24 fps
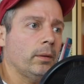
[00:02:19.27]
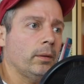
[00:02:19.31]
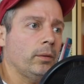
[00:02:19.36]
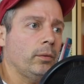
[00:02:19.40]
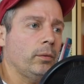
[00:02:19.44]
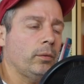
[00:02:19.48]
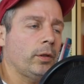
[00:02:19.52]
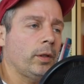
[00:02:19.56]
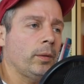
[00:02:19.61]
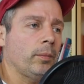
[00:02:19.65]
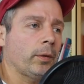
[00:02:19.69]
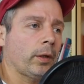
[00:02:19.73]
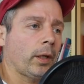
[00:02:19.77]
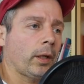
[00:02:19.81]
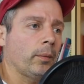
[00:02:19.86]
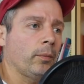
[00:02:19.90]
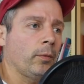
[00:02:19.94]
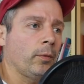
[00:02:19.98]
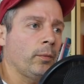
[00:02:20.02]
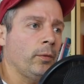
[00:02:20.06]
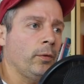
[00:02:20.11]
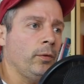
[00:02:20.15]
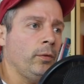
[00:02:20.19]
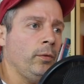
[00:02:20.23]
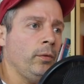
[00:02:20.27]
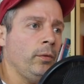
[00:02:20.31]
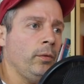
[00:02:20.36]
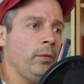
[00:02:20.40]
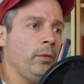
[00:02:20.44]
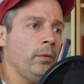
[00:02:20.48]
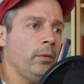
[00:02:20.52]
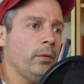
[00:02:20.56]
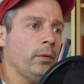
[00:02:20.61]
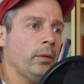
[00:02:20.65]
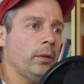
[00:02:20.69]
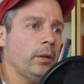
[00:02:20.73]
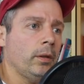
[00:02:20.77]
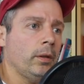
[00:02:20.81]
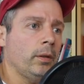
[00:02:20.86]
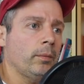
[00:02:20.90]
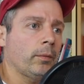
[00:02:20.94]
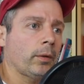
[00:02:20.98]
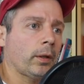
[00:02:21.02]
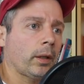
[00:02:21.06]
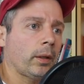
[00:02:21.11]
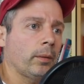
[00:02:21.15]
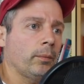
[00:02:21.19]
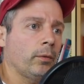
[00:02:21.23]
Donc il me crée mon menu, il me
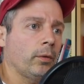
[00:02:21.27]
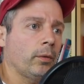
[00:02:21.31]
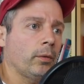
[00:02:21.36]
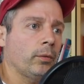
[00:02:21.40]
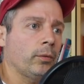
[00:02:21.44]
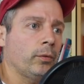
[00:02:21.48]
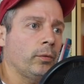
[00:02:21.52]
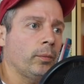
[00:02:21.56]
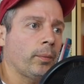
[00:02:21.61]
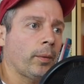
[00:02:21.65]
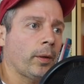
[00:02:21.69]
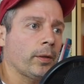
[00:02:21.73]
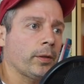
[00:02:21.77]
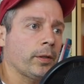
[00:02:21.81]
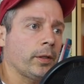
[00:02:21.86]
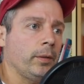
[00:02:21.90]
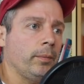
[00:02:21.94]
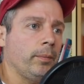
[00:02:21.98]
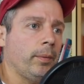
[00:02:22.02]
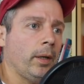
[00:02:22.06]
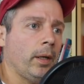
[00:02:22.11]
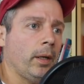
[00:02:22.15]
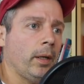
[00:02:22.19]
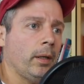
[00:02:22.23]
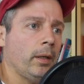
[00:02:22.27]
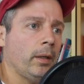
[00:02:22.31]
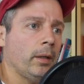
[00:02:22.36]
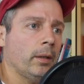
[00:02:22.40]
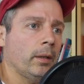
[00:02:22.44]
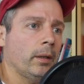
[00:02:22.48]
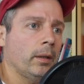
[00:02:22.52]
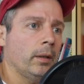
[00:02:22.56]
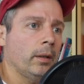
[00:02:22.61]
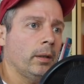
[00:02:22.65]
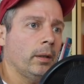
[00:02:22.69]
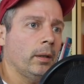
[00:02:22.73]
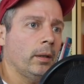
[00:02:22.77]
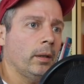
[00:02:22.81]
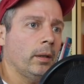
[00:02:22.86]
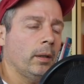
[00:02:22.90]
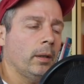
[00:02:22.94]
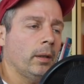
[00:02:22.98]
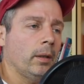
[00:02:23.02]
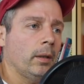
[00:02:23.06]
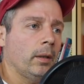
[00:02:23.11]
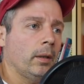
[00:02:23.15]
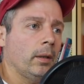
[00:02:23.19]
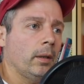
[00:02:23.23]
crée mon contenu principal.
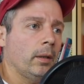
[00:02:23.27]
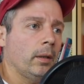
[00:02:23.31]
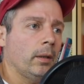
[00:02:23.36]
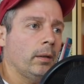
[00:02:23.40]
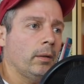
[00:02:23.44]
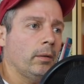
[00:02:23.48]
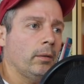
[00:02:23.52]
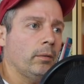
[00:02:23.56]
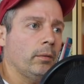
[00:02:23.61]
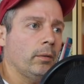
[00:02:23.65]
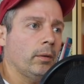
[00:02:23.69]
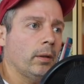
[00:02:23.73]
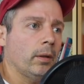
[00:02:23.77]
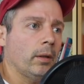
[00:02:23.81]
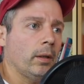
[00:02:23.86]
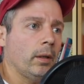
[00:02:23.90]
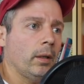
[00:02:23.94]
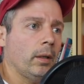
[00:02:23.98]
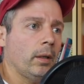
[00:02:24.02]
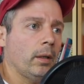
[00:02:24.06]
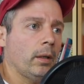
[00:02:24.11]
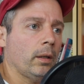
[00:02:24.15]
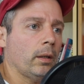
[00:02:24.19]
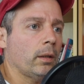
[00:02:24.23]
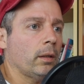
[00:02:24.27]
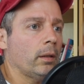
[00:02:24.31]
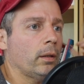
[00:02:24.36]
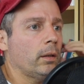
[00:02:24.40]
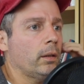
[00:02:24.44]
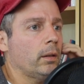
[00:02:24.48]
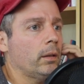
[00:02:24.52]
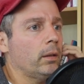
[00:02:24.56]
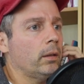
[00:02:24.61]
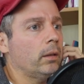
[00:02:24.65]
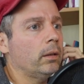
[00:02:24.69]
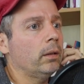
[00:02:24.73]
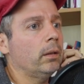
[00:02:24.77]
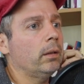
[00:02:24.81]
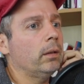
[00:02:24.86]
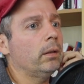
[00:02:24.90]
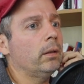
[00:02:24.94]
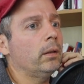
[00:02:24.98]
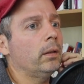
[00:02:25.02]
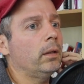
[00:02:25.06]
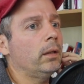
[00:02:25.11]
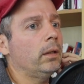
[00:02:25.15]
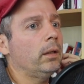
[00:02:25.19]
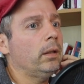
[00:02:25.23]
Voilà
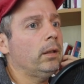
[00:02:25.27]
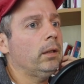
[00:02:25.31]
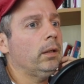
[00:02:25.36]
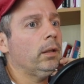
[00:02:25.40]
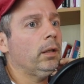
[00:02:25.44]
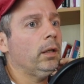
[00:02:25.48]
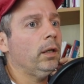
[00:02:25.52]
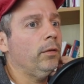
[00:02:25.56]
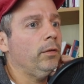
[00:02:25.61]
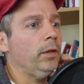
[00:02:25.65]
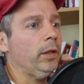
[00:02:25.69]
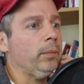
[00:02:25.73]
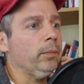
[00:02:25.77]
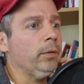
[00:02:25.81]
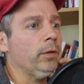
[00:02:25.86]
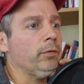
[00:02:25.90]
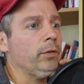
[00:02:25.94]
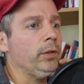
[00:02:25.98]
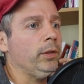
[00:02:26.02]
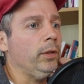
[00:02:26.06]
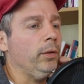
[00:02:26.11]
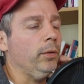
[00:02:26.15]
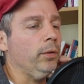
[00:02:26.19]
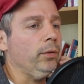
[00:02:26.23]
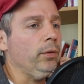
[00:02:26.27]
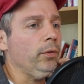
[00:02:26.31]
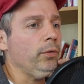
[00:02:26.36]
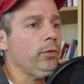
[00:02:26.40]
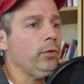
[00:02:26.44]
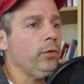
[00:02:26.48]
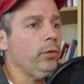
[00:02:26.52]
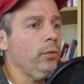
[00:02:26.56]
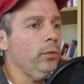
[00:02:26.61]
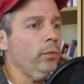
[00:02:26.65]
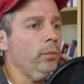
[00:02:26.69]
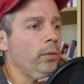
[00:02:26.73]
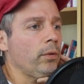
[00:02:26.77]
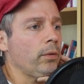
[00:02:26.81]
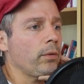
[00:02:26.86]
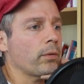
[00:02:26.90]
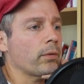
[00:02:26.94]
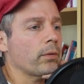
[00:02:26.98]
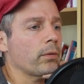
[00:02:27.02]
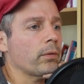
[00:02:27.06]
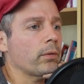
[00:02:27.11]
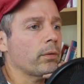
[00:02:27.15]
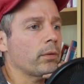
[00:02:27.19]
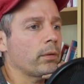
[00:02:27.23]
avec ma vidéo YouTube.
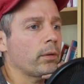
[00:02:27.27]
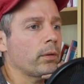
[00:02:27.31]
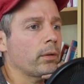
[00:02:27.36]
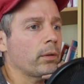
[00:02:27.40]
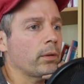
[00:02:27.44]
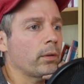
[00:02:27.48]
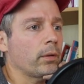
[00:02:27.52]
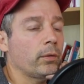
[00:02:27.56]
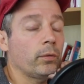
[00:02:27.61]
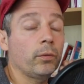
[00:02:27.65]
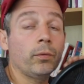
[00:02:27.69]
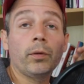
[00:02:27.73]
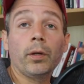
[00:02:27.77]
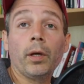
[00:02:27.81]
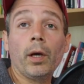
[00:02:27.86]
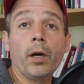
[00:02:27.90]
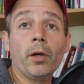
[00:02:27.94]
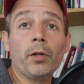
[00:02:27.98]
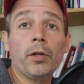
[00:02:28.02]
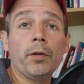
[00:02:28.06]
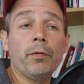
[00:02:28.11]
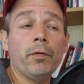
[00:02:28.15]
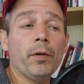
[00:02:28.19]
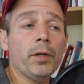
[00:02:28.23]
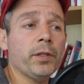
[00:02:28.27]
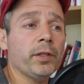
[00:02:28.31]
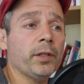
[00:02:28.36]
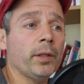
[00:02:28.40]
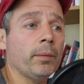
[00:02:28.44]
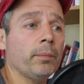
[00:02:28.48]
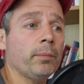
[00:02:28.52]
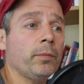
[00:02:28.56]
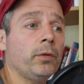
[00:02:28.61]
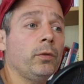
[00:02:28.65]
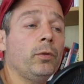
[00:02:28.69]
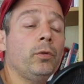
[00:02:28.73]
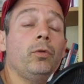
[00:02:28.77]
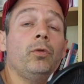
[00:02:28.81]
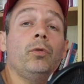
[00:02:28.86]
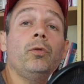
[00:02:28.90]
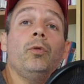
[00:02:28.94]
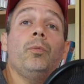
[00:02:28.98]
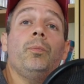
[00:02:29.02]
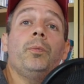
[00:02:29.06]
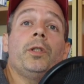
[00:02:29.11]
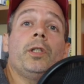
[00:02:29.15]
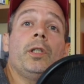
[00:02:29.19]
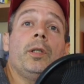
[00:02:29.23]
Donc à chaque fois, c'est un
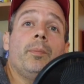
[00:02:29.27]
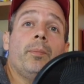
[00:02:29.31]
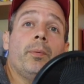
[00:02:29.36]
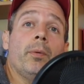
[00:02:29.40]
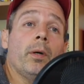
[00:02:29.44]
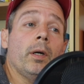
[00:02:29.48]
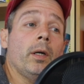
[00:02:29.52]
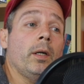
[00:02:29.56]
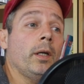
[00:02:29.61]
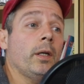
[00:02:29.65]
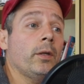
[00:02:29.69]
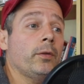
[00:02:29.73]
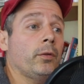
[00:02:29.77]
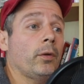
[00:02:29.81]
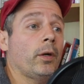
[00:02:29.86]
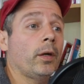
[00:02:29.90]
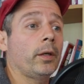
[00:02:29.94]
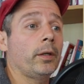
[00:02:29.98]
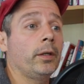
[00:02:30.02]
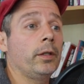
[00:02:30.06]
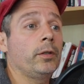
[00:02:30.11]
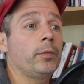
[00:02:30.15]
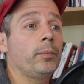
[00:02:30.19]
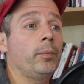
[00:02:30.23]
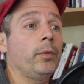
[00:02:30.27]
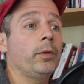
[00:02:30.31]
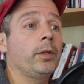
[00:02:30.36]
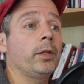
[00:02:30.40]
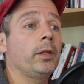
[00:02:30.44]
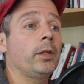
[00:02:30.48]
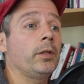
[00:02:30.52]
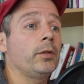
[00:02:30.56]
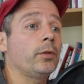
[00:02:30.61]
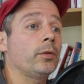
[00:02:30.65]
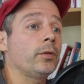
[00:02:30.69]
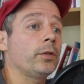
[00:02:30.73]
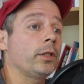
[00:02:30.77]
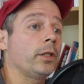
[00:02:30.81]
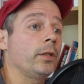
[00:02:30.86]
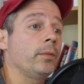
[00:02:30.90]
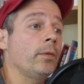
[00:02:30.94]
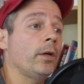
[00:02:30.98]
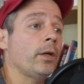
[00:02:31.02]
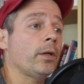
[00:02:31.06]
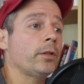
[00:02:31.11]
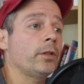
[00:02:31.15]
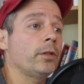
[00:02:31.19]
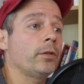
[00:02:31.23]
tout petit peu aléatoire. Il se peut qu'il y ait des choses qui
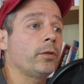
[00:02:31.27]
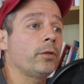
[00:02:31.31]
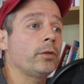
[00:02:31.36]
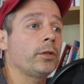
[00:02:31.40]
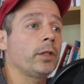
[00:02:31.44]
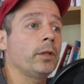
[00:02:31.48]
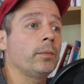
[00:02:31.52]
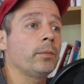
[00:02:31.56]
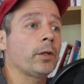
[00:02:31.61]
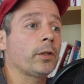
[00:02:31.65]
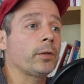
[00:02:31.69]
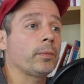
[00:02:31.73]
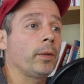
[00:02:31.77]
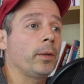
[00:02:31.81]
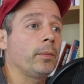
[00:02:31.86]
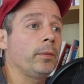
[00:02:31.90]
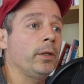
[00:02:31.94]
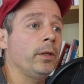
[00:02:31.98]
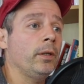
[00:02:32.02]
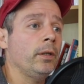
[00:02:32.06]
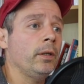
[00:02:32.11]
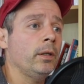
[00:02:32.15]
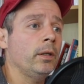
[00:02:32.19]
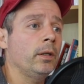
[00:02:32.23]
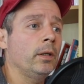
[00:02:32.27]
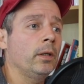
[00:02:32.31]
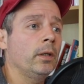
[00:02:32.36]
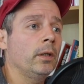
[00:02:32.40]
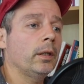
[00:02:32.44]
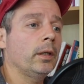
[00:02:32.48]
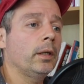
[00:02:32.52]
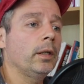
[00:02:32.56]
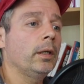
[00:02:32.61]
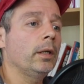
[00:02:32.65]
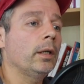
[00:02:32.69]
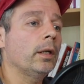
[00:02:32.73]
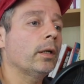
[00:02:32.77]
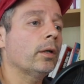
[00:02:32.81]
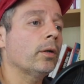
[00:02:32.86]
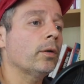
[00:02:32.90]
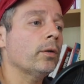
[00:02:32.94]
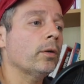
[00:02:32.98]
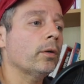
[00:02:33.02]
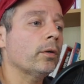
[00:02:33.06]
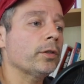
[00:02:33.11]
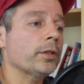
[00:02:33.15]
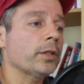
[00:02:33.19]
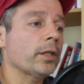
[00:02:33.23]
marchent, des choses qui marchent pas bien. Et
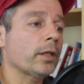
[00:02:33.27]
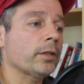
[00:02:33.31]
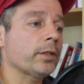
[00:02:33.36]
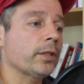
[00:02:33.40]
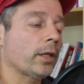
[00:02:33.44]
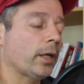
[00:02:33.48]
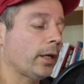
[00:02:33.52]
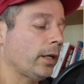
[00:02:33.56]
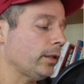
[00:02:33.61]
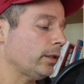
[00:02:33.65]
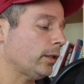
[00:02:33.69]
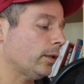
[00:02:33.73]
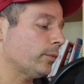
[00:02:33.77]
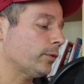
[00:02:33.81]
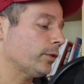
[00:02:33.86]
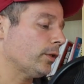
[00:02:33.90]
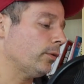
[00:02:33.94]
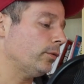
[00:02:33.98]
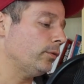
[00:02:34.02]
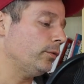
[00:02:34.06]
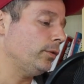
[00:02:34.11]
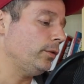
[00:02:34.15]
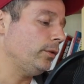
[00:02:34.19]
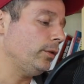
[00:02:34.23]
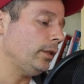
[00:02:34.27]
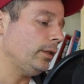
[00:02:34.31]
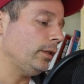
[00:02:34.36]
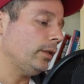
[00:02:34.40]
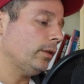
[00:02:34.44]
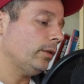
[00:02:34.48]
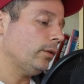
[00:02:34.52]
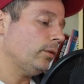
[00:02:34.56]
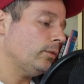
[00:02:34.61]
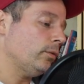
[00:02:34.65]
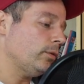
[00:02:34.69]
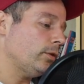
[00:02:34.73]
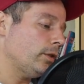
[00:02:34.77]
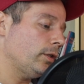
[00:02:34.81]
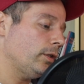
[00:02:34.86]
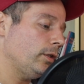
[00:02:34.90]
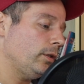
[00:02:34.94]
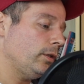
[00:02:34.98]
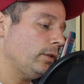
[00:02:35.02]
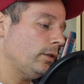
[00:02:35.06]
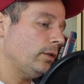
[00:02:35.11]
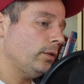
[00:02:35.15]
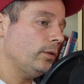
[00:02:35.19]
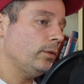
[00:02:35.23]
quand ça s'arrête comme ça, on lui dit
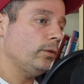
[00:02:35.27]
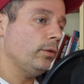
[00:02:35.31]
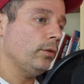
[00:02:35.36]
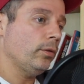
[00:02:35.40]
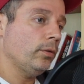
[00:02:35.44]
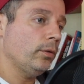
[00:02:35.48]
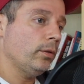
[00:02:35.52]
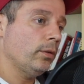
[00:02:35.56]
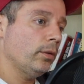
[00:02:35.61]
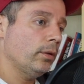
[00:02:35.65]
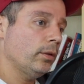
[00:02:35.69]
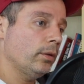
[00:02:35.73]
continue.